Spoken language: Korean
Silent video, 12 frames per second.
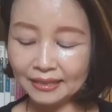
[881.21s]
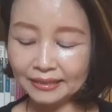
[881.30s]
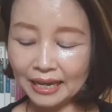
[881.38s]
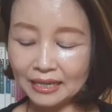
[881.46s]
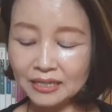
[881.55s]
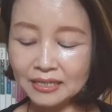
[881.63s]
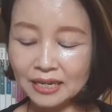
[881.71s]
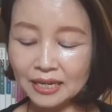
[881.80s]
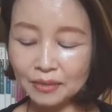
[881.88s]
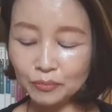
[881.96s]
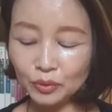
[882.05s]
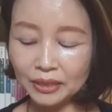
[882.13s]
다른
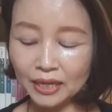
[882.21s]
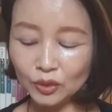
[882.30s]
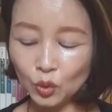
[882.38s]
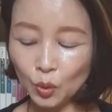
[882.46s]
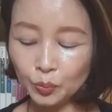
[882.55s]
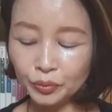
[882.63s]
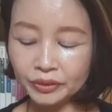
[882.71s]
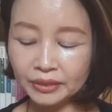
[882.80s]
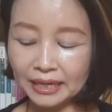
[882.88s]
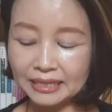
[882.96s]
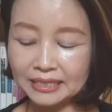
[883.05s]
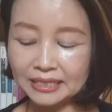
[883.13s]
사람보다 높은
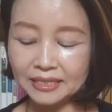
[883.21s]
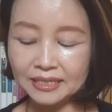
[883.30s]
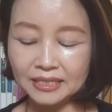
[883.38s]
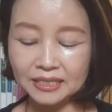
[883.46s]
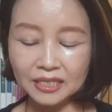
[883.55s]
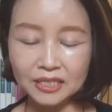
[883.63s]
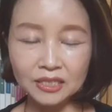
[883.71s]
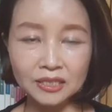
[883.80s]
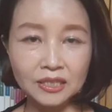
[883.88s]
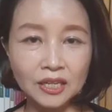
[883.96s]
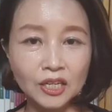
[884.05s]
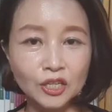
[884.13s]
가치를 지닌
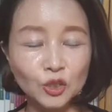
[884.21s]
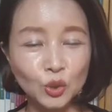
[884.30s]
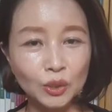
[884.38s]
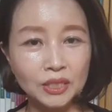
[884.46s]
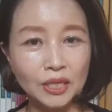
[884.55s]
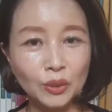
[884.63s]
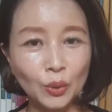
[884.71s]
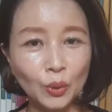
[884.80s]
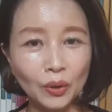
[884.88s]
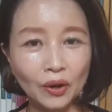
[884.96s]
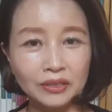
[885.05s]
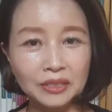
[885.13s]
존재로
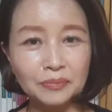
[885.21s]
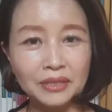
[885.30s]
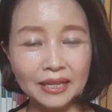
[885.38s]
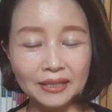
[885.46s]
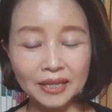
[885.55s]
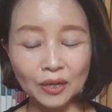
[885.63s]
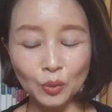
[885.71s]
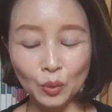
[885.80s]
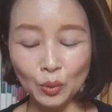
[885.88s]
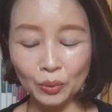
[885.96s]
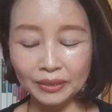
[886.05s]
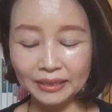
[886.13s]

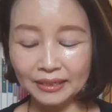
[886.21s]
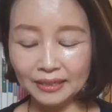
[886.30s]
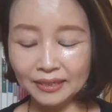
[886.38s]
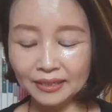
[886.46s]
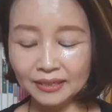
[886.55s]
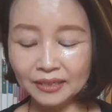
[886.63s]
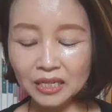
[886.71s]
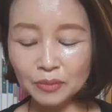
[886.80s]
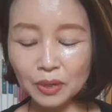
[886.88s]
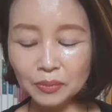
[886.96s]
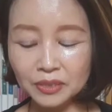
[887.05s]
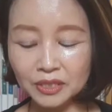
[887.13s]
거듭난다고
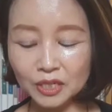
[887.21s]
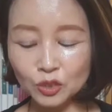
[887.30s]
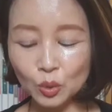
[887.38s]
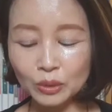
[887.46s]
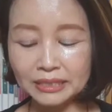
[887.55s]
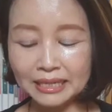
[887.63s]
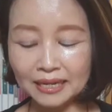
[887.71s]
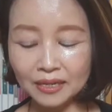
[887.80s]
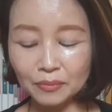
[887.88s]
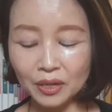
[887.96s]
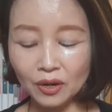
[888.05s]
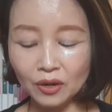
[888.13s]
끊임없이
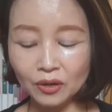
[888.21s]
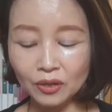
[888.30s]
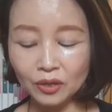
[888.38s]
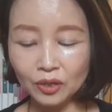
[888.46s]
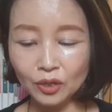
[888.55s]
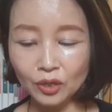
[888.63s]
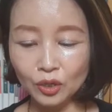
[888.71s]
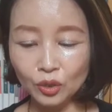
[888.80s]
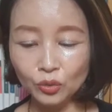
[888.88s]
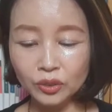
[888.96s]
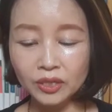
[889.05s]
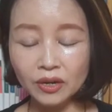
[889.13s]
속삭이며
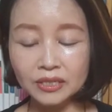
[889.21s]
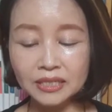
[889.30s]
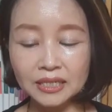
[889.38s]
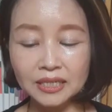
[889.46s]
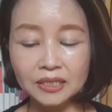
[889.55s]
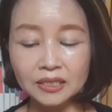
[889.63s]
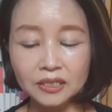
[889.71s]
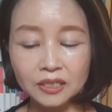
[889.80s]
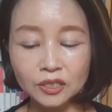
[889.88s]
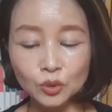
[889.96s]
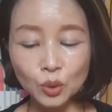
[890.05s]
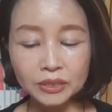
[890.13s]
우리 역시
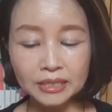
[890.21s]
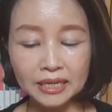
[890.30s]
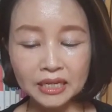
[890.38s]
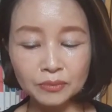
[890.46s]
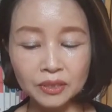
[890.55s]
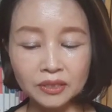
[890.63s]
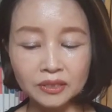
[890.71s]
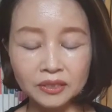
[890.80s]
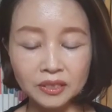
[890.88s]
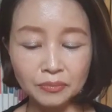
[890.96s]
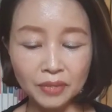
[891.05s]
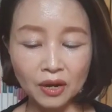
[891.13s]
그 속삭임을
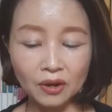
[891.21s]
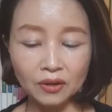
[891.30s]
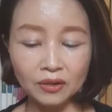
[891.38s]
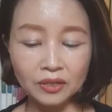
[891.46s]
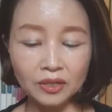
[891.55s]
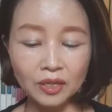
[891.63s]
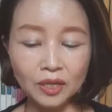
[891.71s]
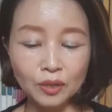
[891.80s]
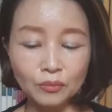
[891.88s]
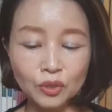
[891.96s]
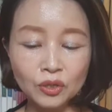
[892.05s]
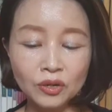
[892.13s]
들으며
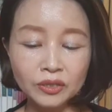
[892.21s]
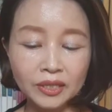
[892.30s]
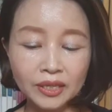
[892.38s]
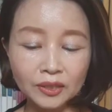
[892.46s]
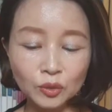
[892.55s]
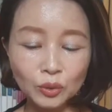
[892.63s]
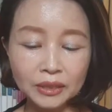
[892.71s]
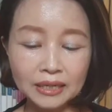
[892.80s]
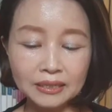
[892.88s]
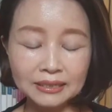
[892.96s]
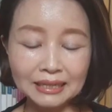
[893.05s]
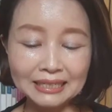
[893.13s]
물건의 또
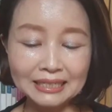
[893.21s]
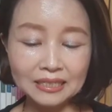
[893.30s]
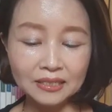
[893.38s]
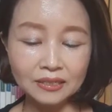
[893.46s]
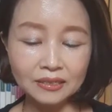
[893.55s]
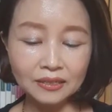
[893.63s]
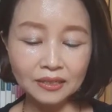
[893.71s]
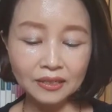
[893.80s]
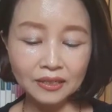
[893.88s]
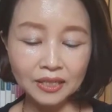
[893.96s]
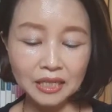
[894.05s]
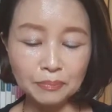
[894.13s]
다른 가치를
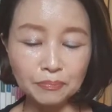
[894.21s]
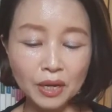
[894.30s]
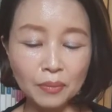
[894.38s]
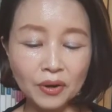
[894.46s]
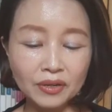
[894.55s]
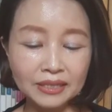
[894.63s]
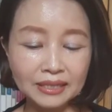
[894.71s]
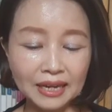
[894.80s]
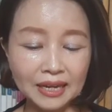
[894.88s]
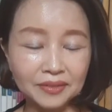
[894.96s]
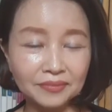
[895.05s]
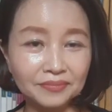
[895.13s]
입혀버린다.